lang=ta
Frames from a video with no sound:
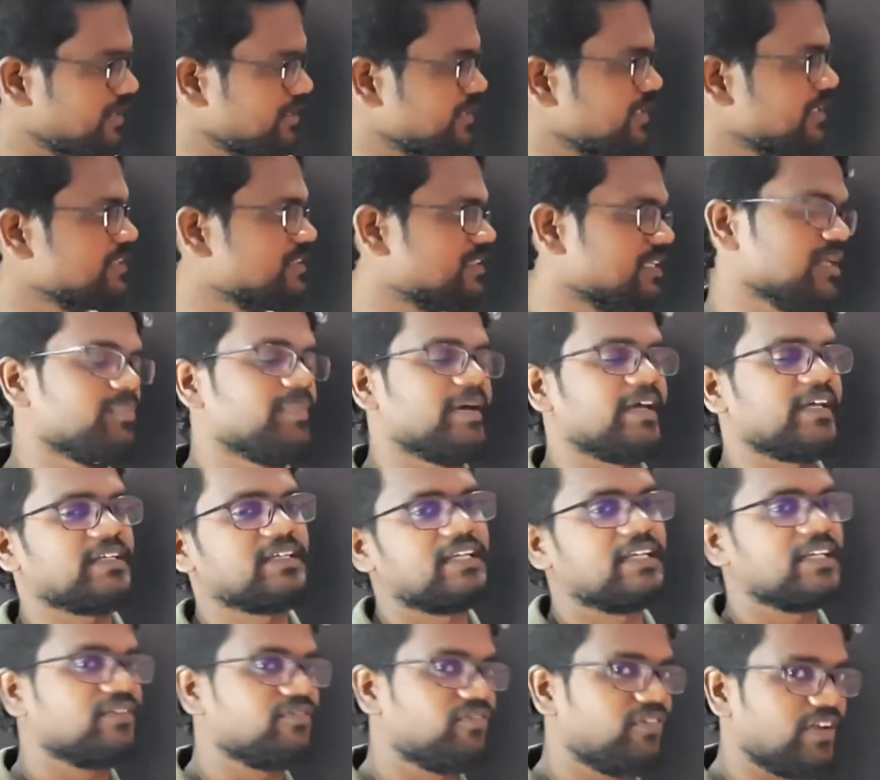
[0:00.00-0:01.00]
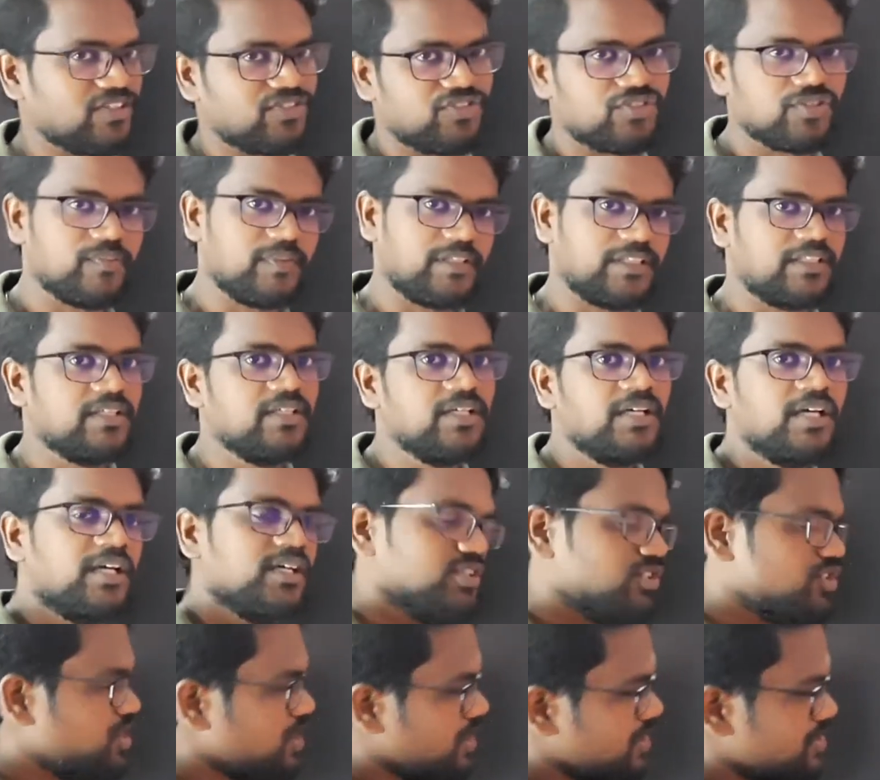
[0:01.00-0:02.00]
அந்த இடத்துல மேக்னெட்டிக் ஃப்ளக்ஸும் வந்து
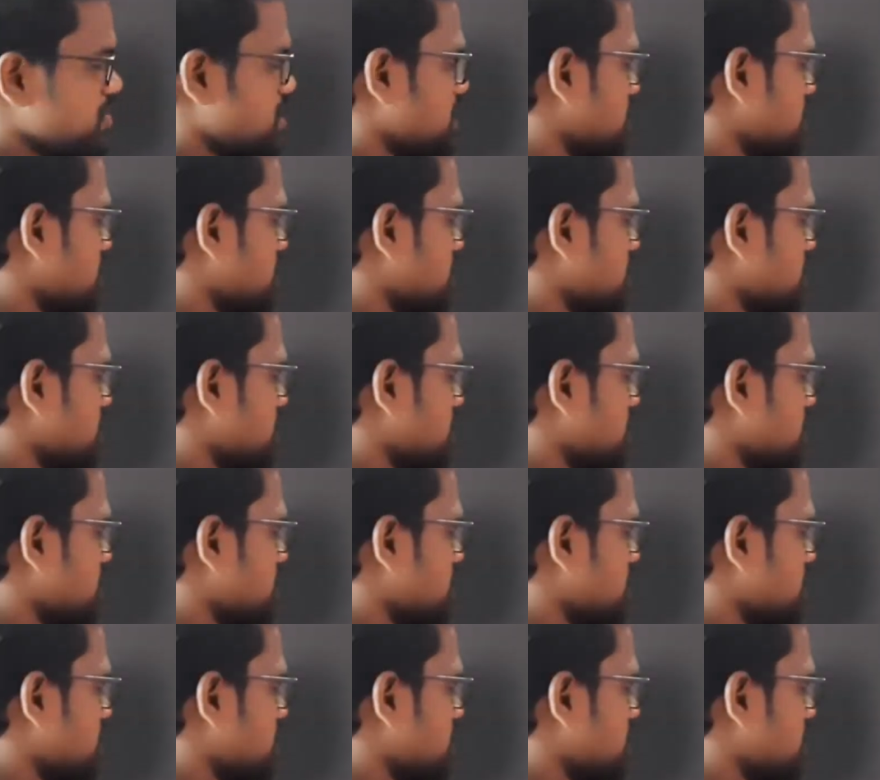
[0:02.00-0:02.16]
சேஞ்ச்